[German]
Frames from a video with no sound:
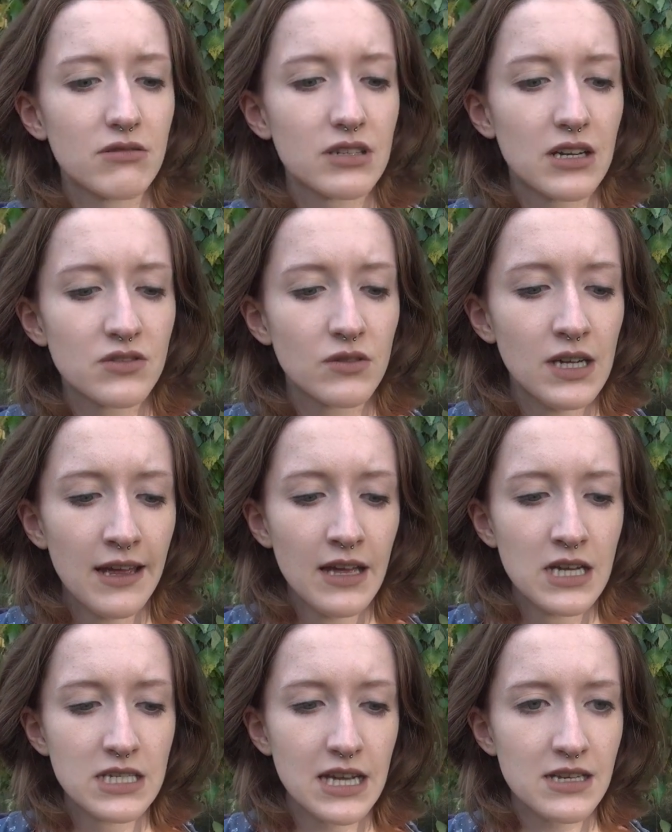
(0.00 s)
Und auch so,
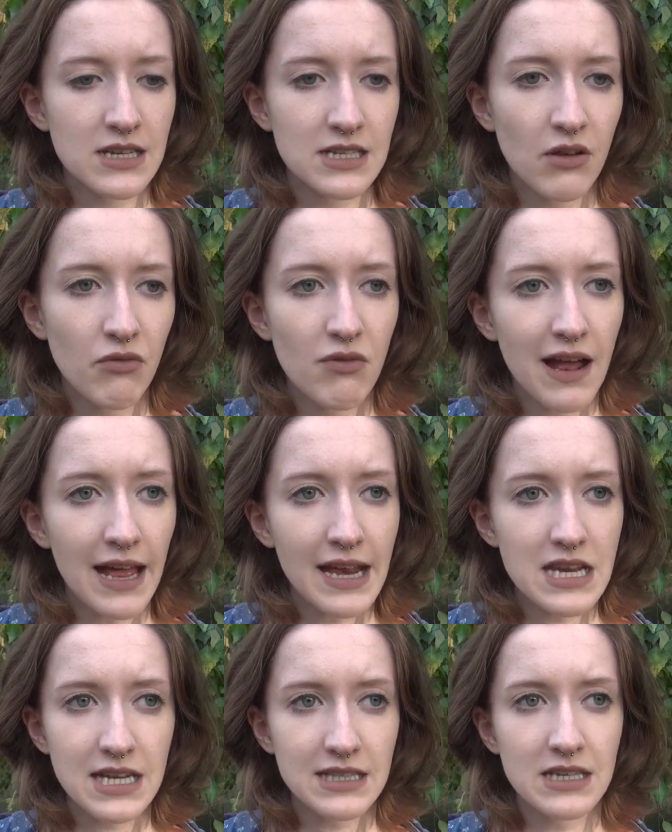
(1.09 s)
ich hatte das Gefühl,
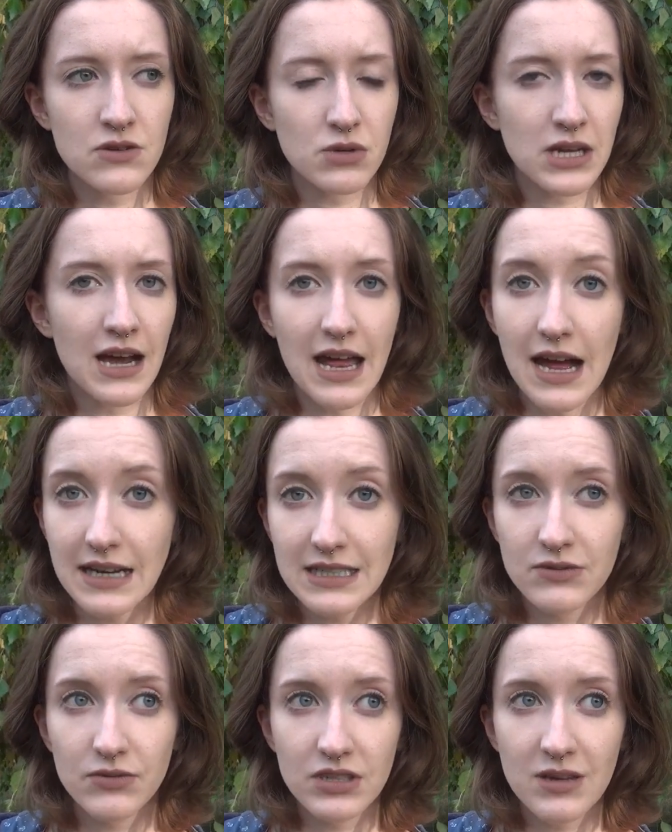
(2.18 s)
eigentlich hat sie total
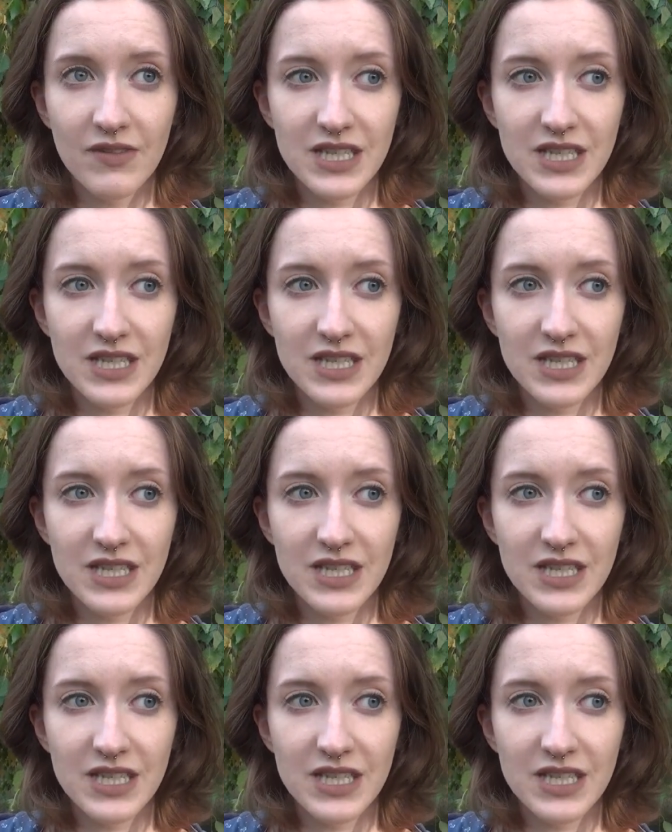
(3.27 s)
Angst vor dem,